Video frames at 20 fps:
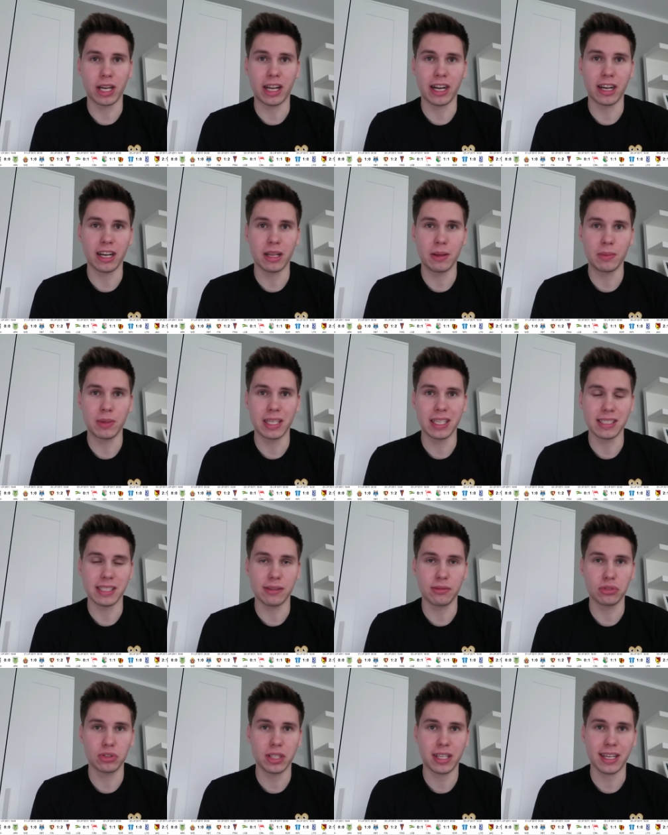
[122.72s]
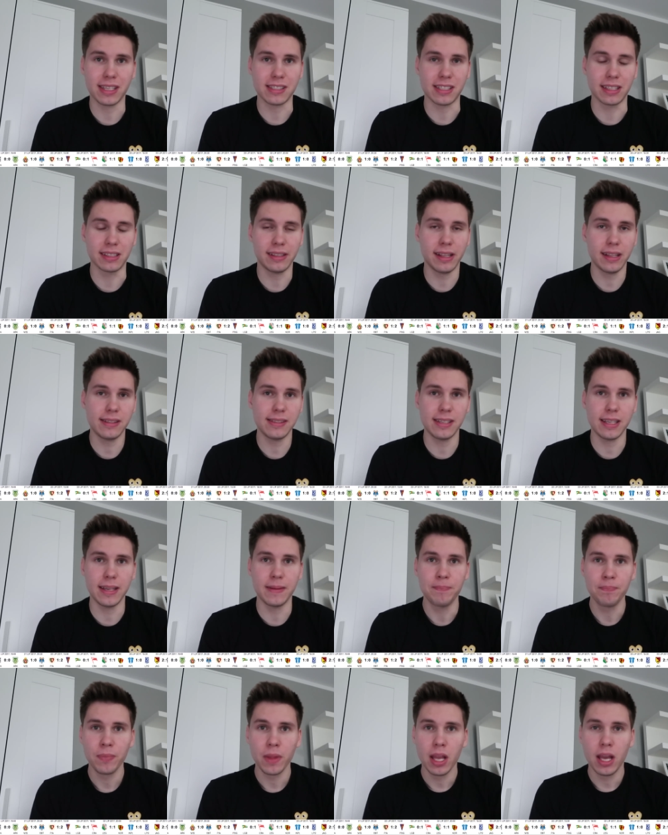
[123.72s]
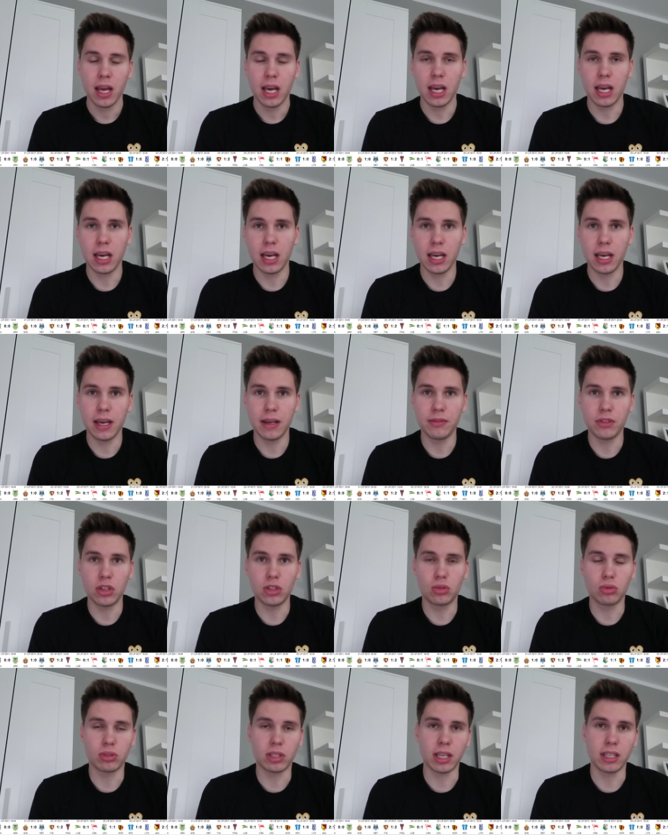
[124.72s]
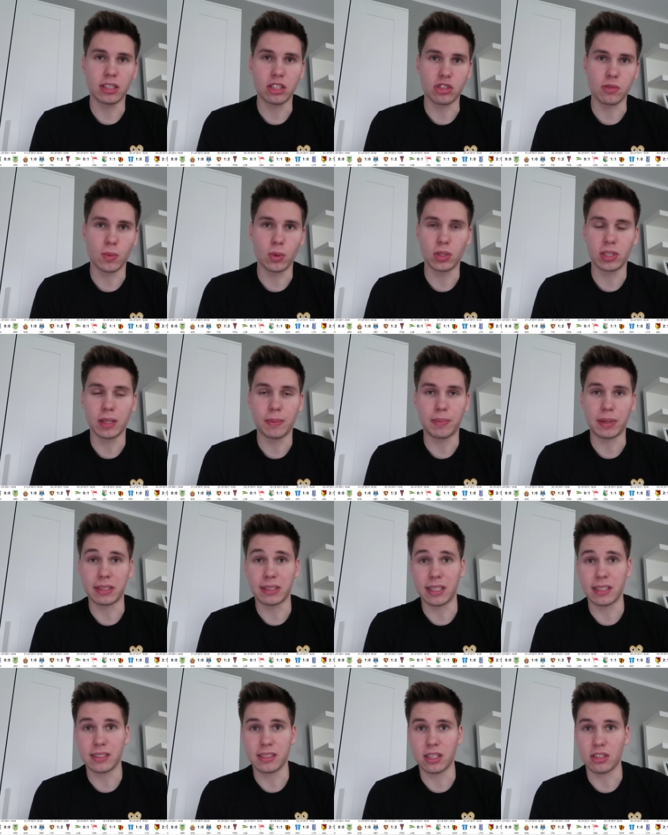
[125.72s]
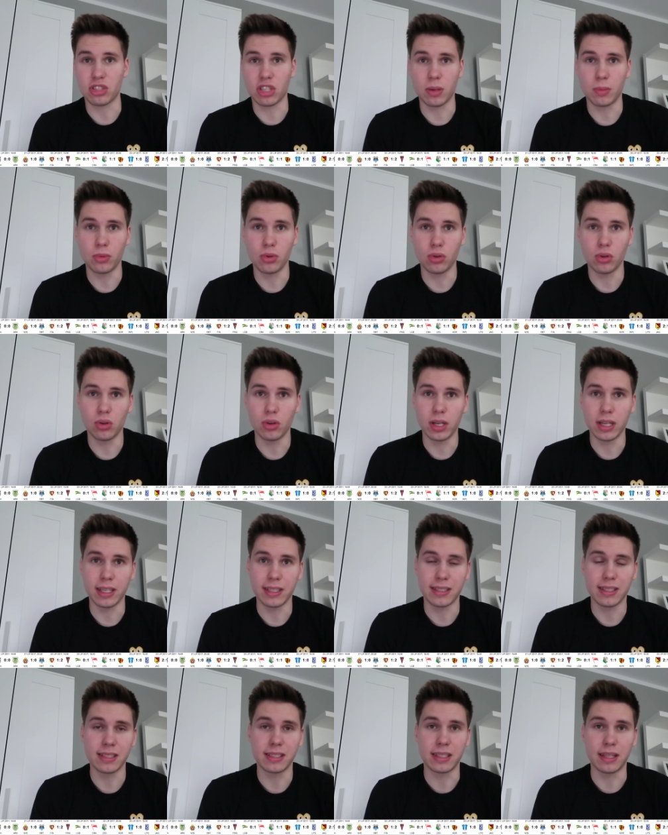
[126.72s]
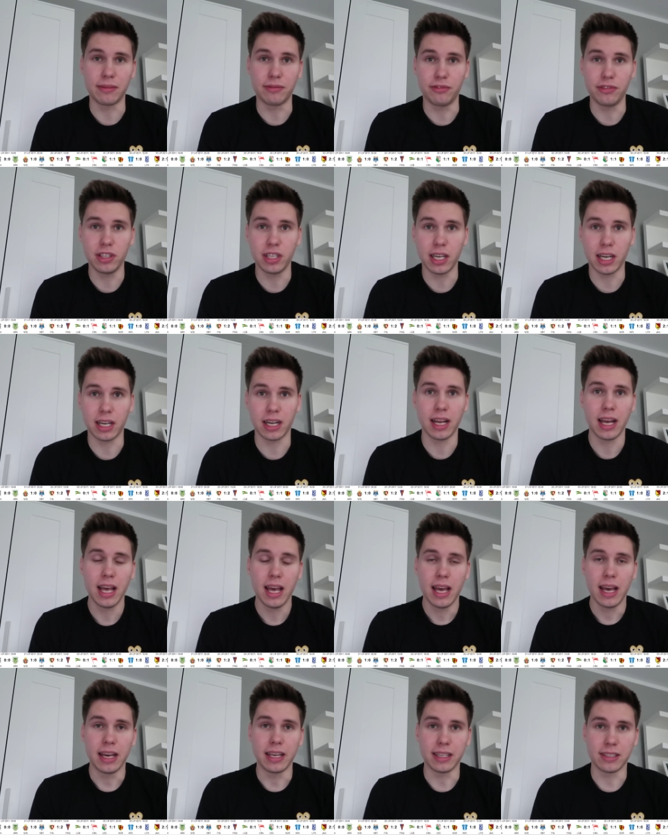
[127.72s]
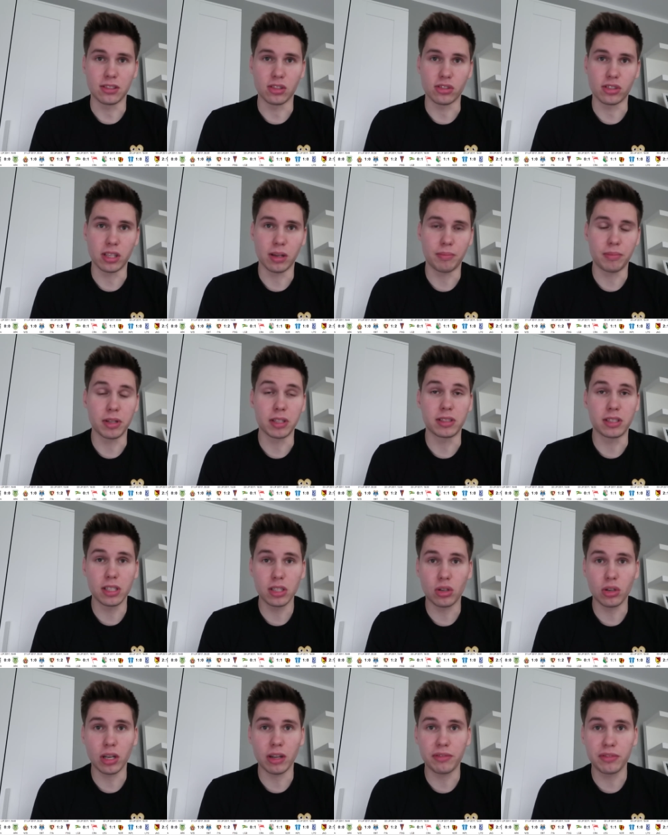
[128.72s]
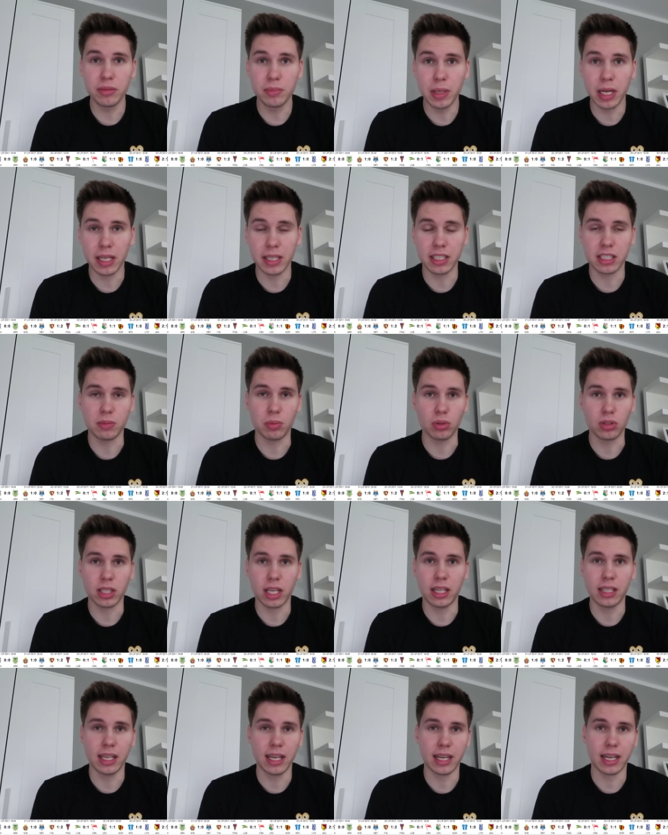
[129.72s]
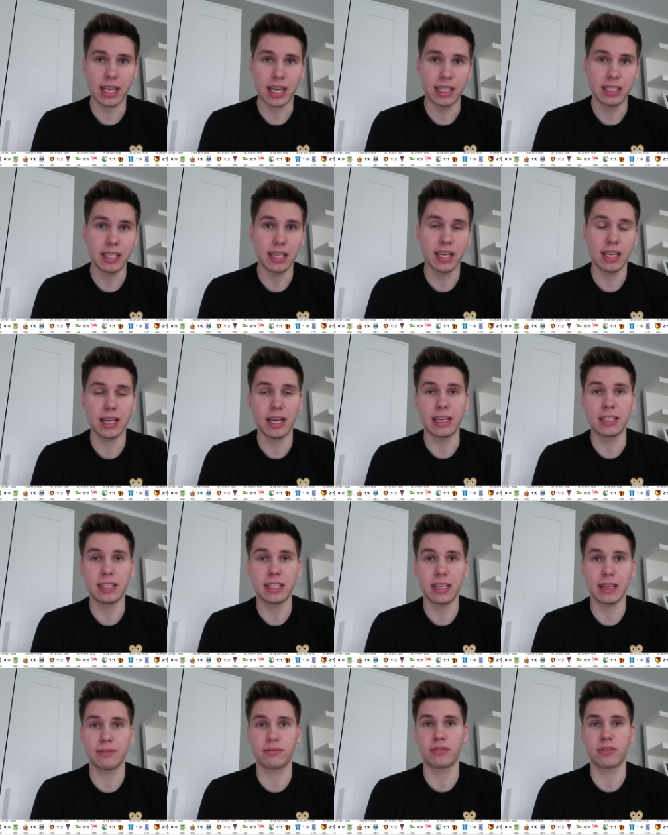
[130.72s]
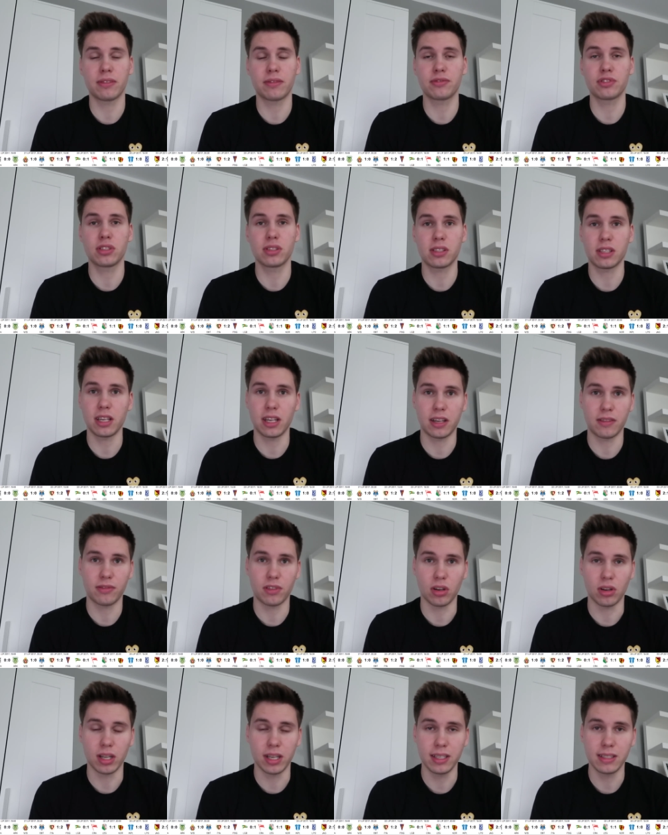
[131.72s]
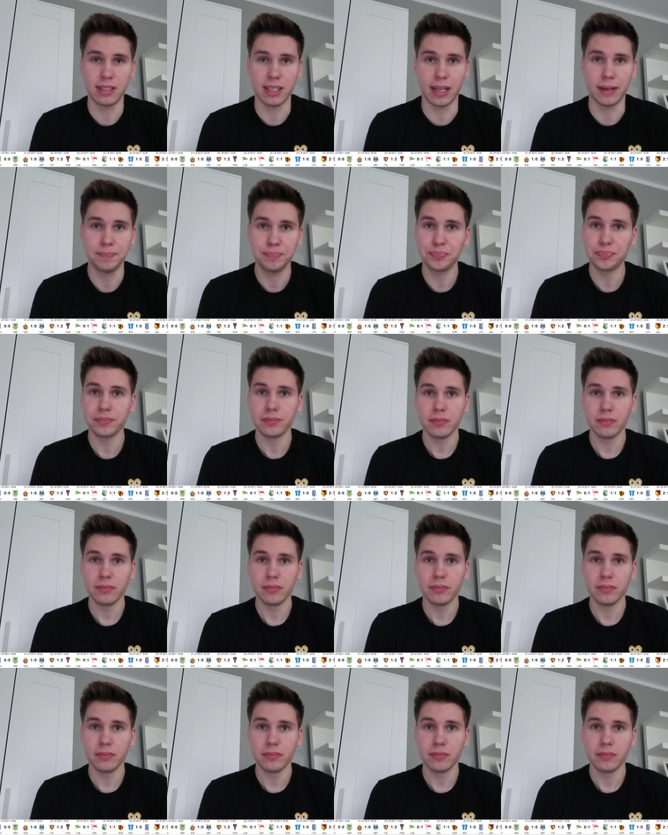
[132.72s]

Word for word: karnym e, zawodnika Sandecji. E, no i tutaj też były te pretensje, czemu e, system VR jest dostępny tylko na wybranych spotkaniach, a nie, a nie na wszystkich w kolejce.